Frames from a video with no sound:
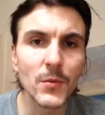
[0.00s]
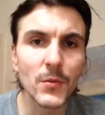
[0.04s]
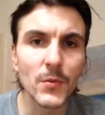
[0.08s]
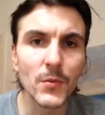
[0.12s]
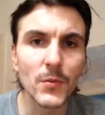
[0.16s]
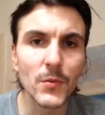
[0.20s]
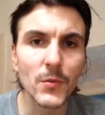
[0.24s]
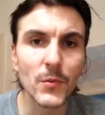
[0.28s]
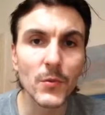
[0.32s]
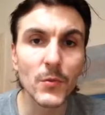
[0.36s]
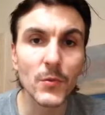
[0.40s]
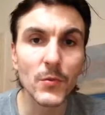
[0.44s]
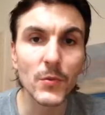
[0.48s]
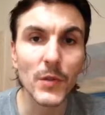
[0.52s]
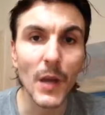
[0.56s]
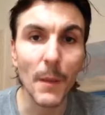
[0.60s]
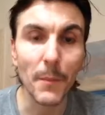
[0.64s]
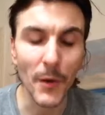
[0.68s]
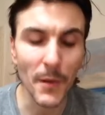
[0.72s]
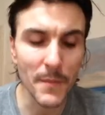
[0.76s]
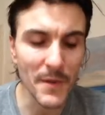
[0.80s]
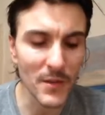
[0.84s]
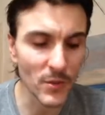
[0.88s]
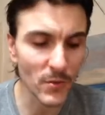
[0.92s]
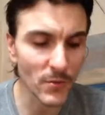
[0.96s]
euh, la
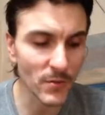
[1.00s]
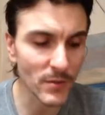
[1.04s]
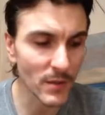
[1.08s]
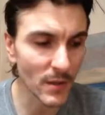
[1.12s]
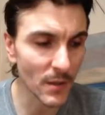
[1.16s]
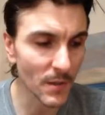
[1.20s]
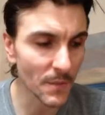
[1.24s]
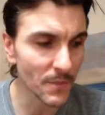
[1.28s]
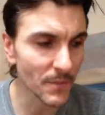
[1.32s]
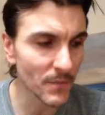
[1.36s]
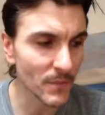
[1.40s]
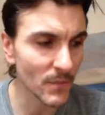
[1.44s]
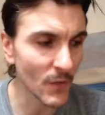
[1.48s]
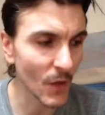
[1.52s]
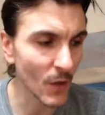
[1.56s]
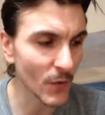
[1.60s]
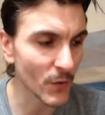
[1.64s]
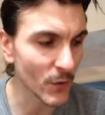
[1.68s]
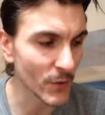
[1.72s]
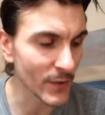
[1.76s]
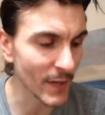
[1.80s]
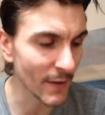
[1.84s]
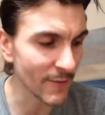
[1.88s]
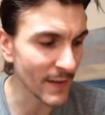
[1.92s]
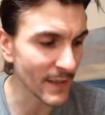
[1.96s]
première chose
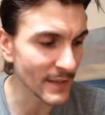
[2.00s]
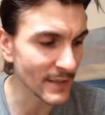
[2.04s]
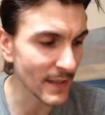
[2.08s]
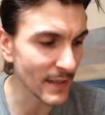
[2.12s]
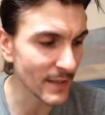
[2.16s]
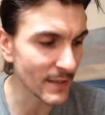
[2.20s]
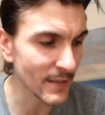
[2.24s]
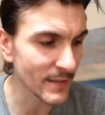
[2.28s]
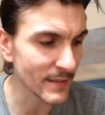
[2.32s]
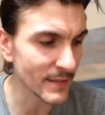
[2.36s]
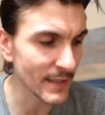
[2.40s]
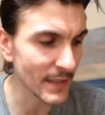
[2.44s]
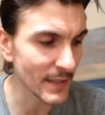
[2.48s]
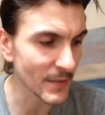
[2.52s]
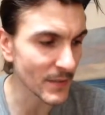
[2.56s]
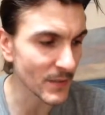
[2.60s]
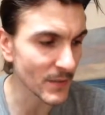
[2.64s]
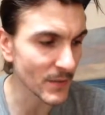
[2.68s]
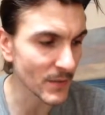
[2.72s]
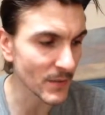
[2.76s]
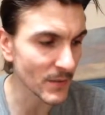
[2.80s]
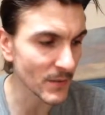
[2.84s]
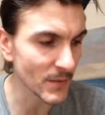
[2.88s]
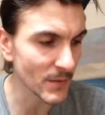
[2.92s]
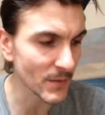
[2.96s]
qu'on a faite, c'est
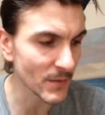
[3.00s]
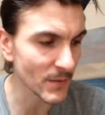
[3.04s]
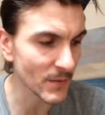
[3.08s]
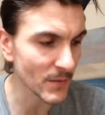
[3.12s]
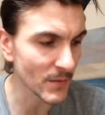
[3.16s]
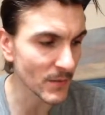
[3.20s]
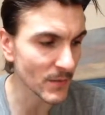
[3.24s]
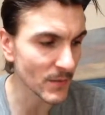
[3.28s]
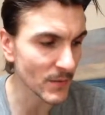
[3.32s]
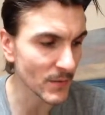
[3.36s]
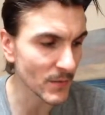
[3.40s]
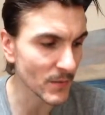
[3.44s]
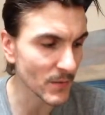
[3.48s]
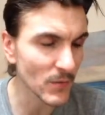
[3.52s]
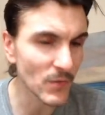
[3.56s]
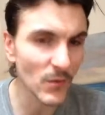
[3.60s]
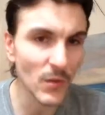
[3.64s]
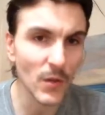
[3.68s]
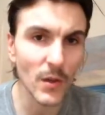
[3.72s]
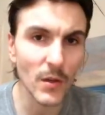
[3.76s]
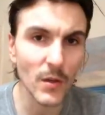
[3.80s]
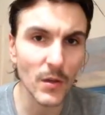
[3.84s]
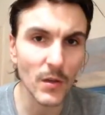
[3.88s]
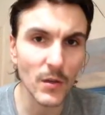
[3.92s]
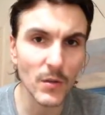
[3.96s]
que
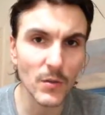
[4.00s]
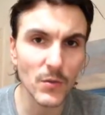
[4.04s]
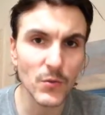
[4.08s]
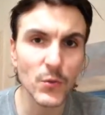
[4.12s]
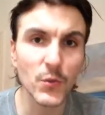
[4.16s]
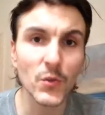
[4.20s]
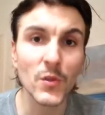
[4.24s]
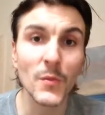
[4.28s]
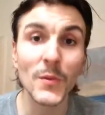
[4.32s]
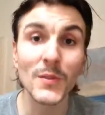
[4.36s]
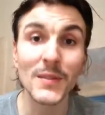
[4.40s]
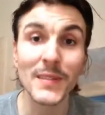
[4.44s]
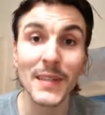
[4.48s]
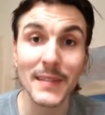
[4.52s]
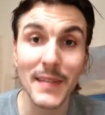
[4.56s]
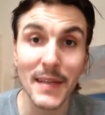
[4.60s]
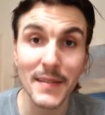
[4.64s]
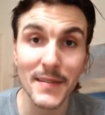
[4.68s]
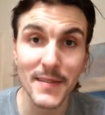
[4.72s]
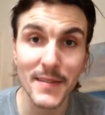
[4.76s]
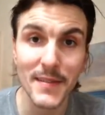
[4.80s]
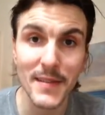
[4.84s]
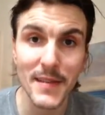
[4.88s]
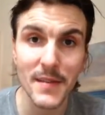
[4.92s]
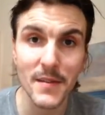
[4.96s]
tout le monde s'est
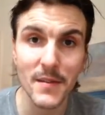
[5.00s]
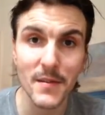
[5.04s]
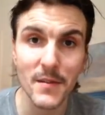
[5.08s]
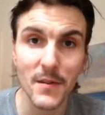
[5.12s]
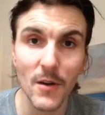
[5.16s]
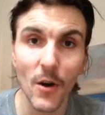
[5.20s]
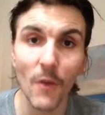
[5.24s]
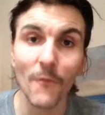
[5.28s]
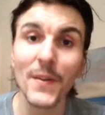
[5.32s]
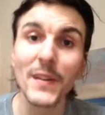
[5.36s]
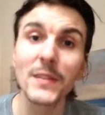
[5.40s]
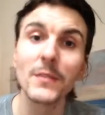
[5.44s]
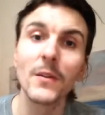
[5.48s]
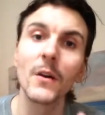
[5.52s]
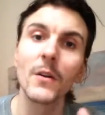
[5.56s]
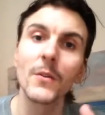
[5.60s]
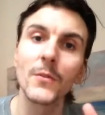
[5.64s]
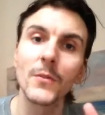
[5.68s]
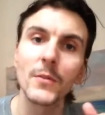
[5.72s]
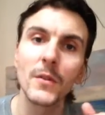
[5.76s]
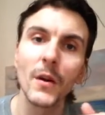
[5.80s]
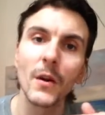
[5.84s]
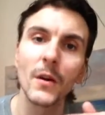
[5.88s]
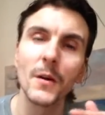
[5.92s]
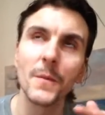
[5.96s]
assis. en fait,
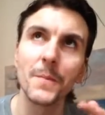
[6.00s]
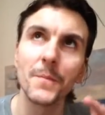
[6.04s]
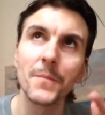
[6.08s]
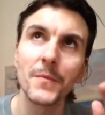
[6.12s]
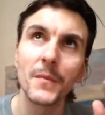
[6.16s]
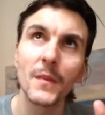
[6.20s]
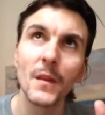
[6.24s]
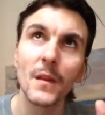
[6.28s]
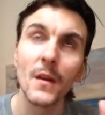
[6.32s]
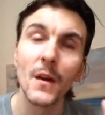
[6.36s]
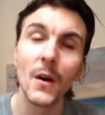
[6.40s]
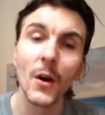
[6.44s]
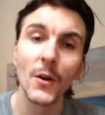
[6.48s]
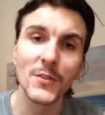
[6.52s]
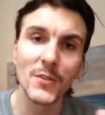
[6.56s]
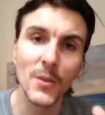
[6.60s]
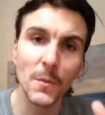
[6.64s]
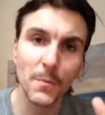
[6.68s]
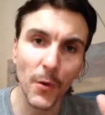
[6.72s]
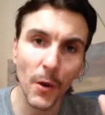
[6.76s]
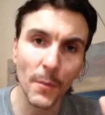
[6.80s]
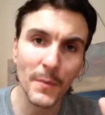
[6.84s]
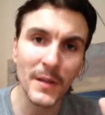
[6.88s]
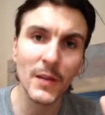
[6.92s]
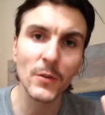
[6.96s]
on,
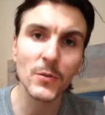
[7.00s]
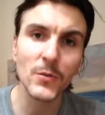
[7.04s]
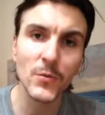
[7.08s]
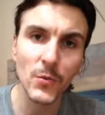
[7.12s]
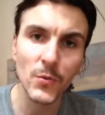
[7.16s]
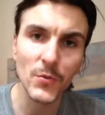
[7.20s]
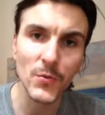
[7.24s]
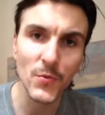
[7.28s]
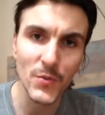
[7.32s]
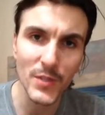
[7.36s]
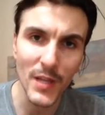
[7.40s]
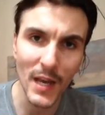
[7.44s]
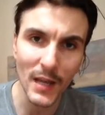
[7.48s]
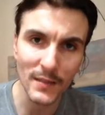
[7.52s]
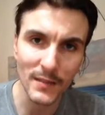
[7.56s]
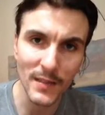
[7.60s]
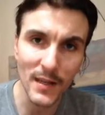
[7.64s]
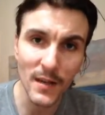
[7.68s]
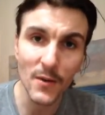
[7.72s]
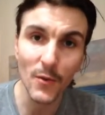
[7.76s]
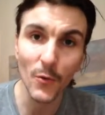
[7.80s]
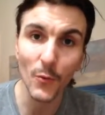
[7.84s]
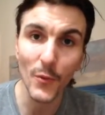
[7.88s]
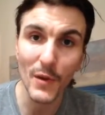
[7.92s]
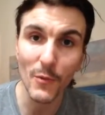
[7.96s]
s'est promené autour du
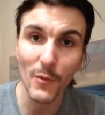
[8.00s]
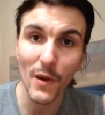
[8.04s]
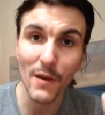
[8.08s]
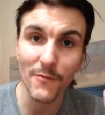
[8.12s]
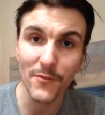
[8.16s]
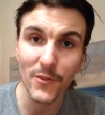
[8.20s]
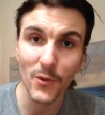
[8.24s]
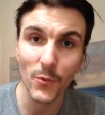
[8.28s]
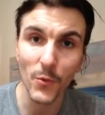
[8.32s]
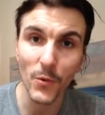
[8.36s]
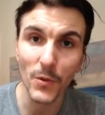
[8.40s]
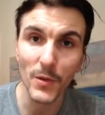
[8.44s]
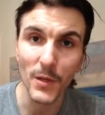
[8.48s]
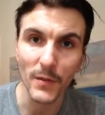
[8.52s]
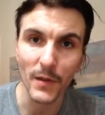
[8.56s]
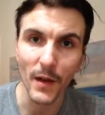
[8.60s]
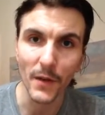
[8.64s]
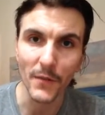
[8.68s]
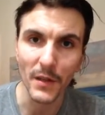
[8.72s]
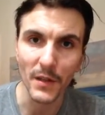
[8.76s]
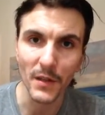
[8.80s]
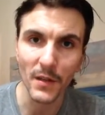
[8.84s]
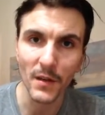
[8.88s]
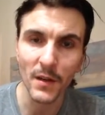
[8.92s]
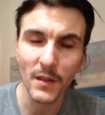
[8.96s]
jardin. We went for a walk
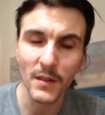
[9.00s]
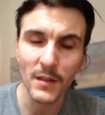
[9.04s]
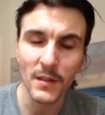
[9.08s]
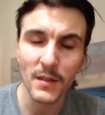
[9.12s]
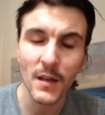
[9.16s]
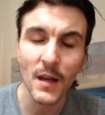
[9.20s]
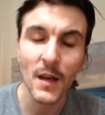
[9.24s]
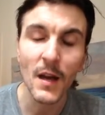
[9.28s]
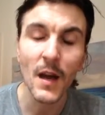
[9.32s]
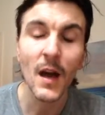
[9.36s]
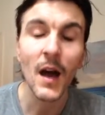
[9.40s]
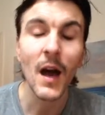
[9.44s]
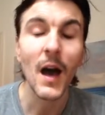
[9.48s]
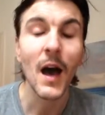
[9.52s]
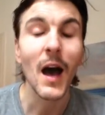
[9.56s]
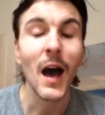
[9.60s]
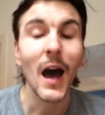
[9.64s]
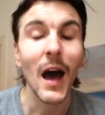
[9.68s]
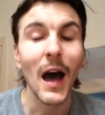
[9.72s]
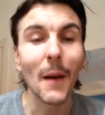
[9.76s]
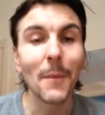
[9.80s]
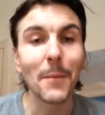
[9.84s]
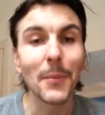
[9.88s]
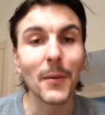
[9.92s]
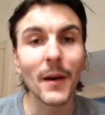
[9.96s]
around the garden.
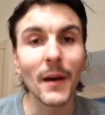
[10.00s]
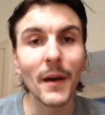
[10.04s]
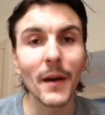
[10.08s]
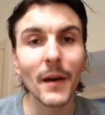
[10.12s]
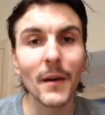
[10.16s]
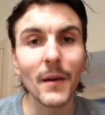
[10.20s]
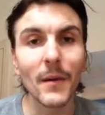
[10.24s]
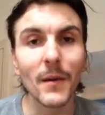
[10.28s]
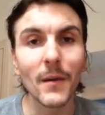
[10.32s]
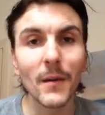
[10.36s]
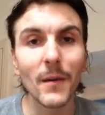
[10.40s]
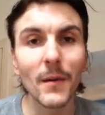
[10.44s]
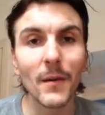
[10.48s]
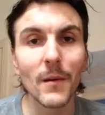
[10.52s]
Après,